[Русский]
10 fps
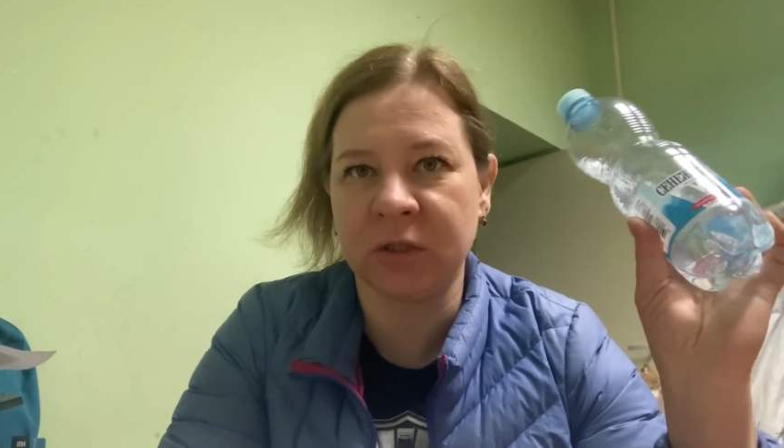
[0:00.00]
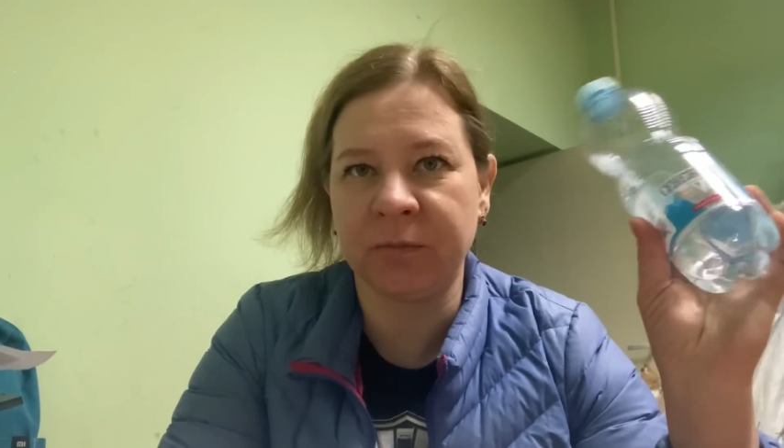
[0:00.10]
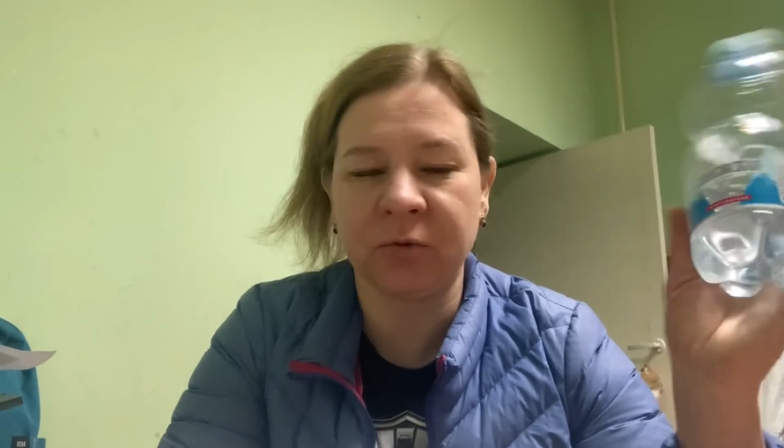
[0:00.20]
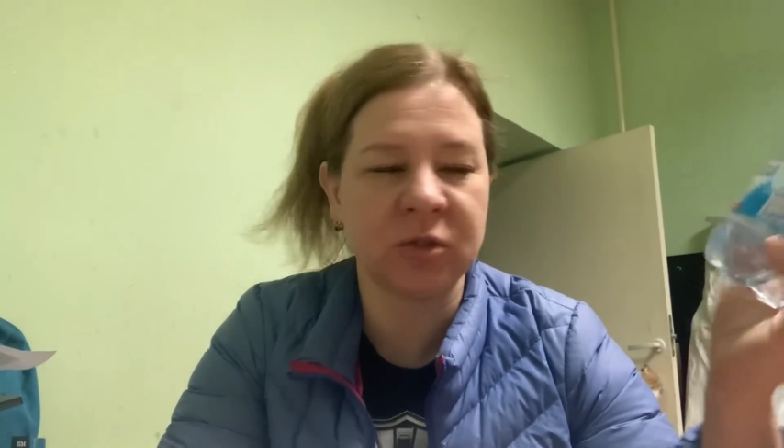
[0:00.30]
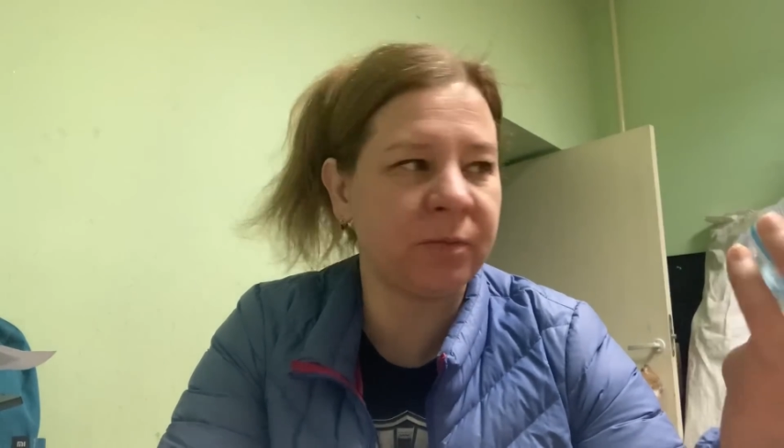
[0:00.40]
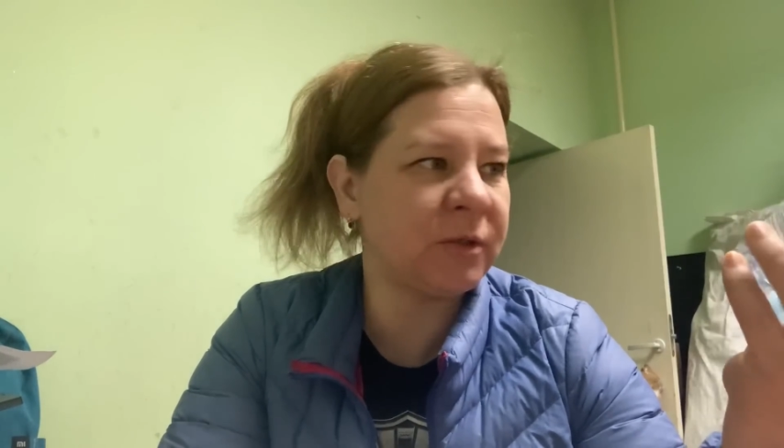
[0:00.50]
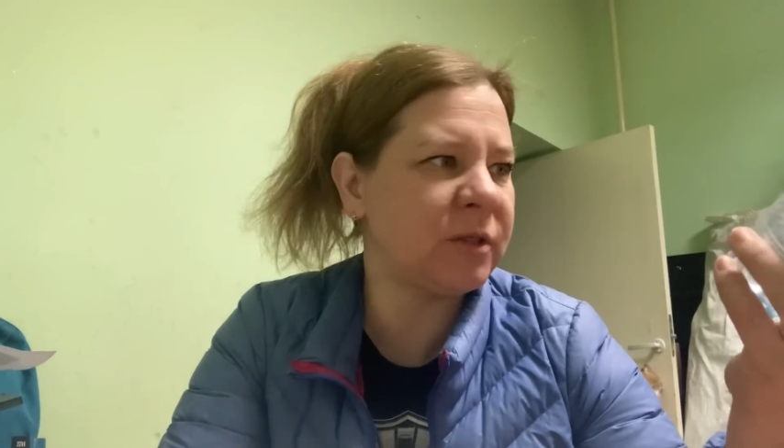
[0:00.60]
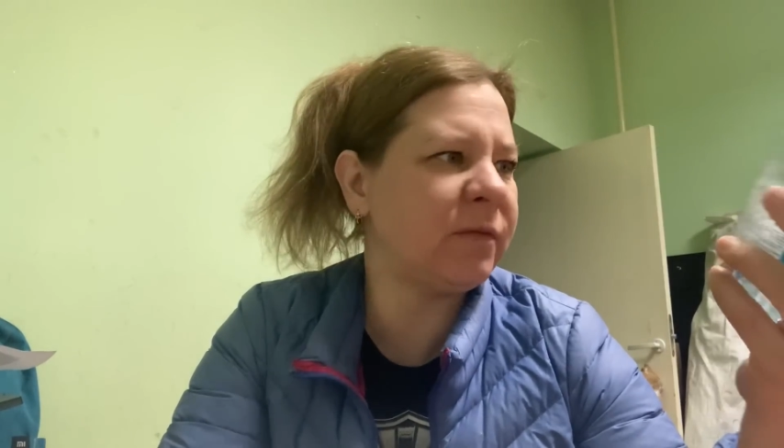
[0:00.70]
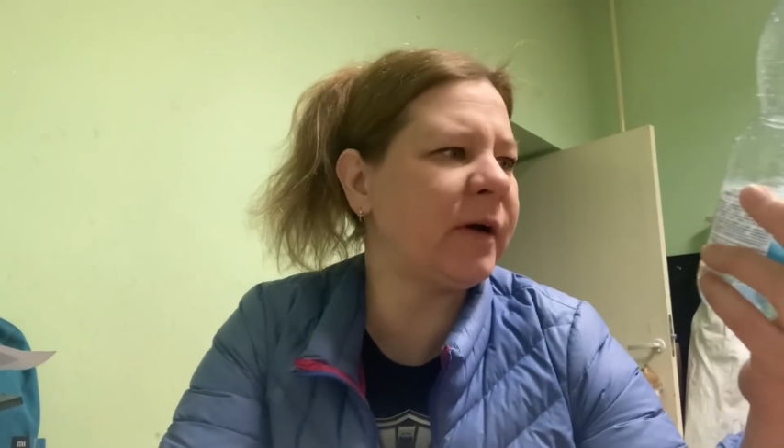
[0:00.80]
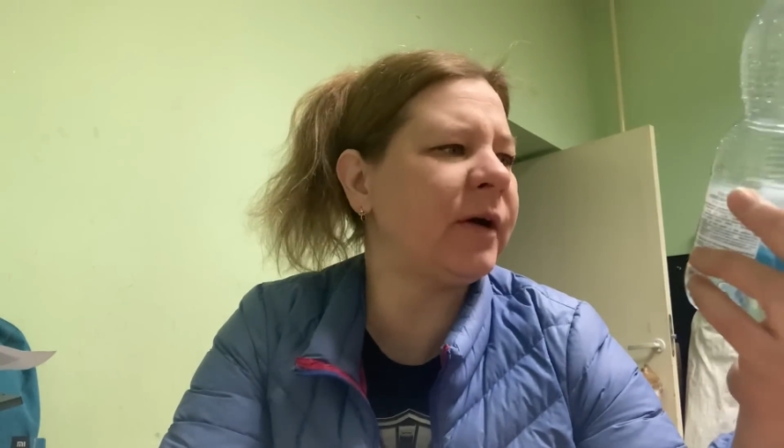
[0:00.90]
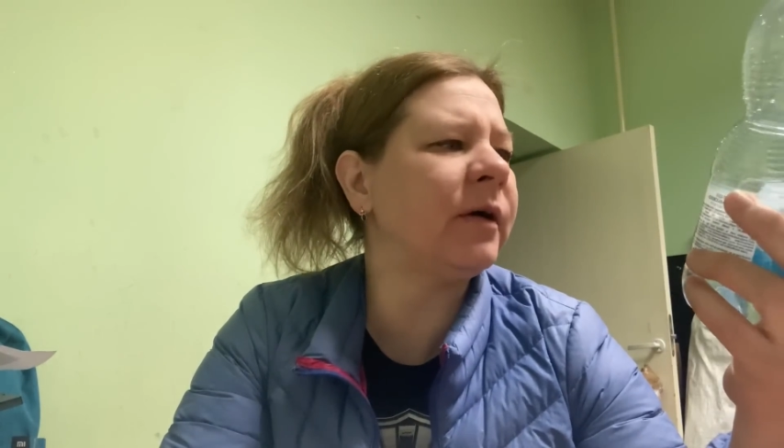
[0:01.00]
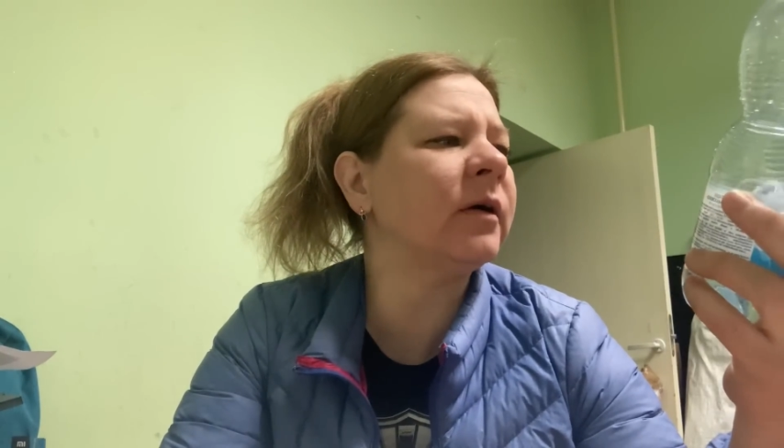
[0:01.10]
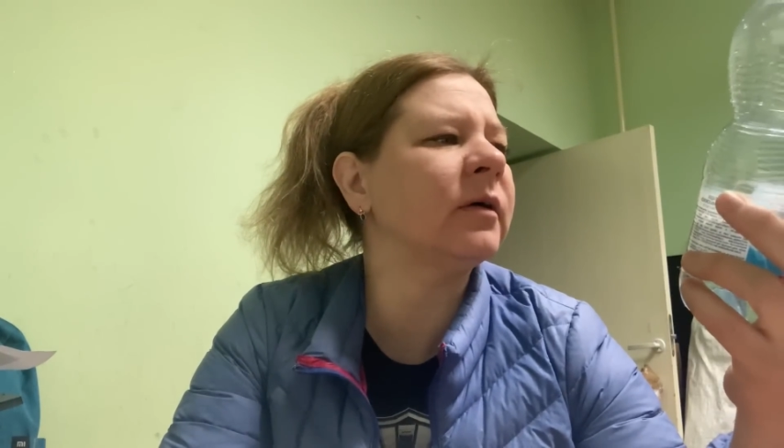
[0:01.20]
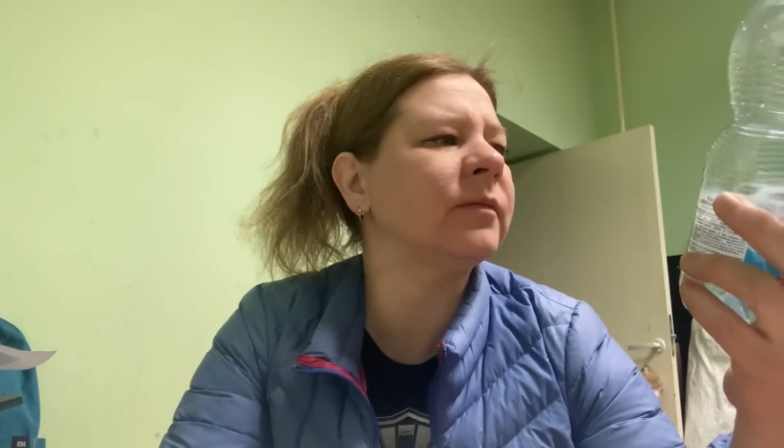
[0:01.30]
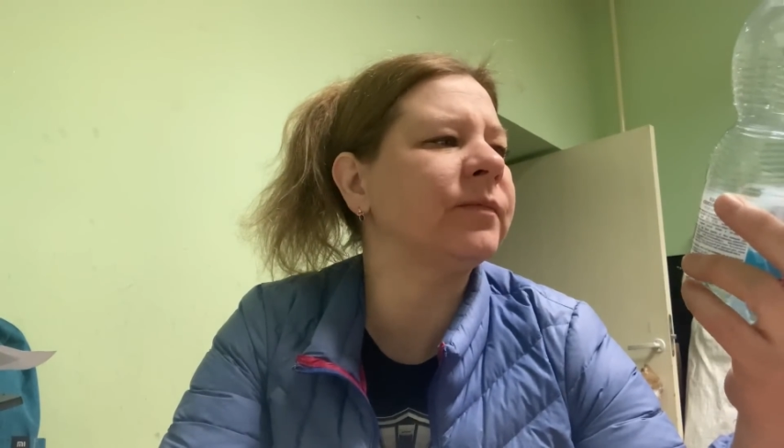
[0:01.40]
да, просто
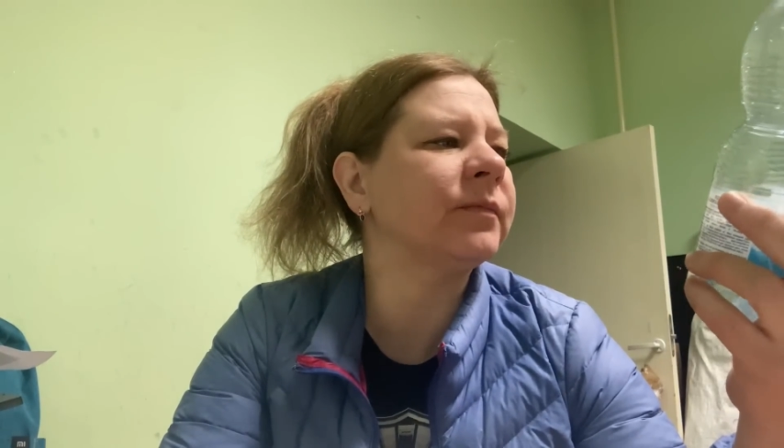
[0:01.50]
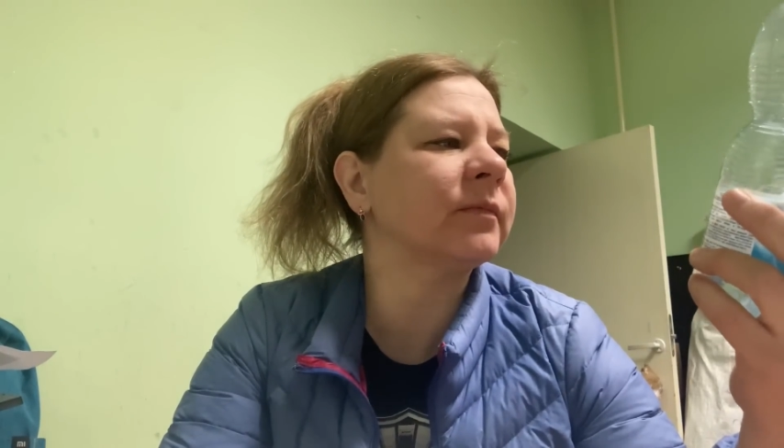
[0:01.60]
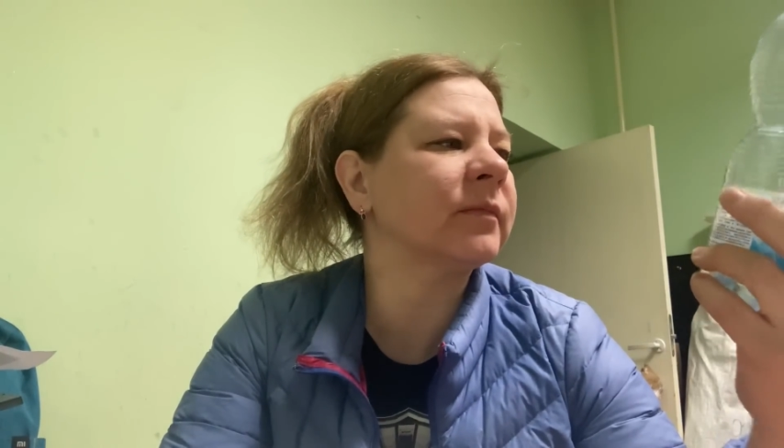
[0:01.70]
питьевая, эм,